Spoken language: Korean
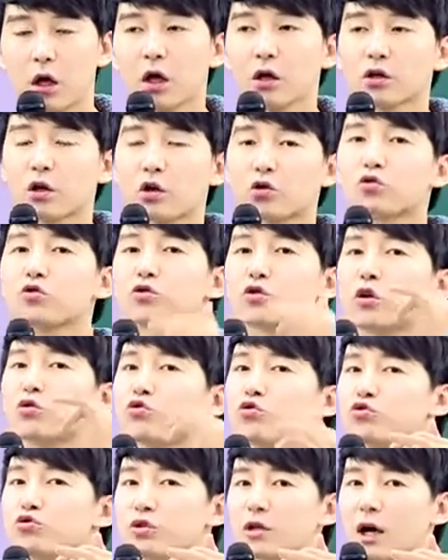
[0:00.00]
결국은
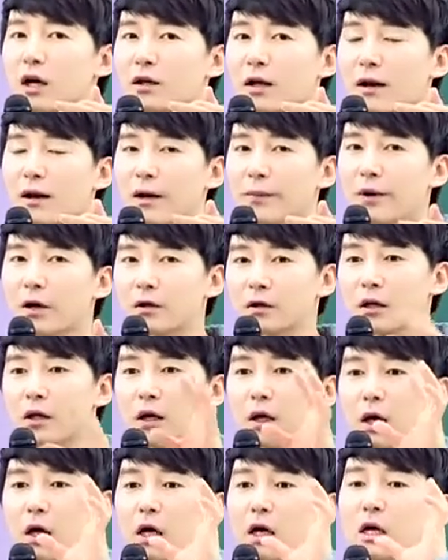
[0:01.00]
선두주자가 되려면
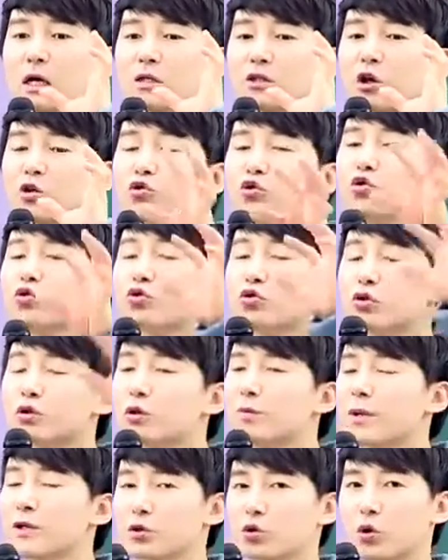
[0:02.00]
선두
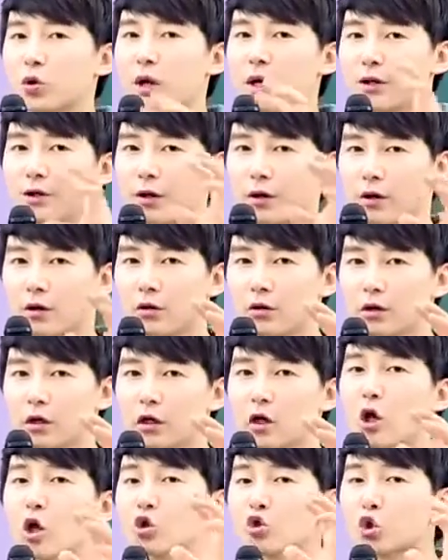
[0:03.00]
그룹에서 놀아야 돼요.
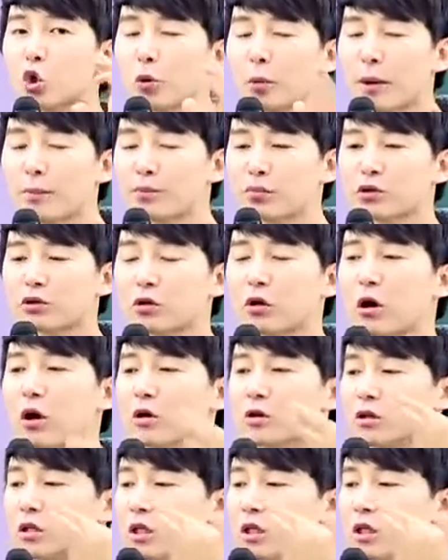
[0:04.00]
초반부터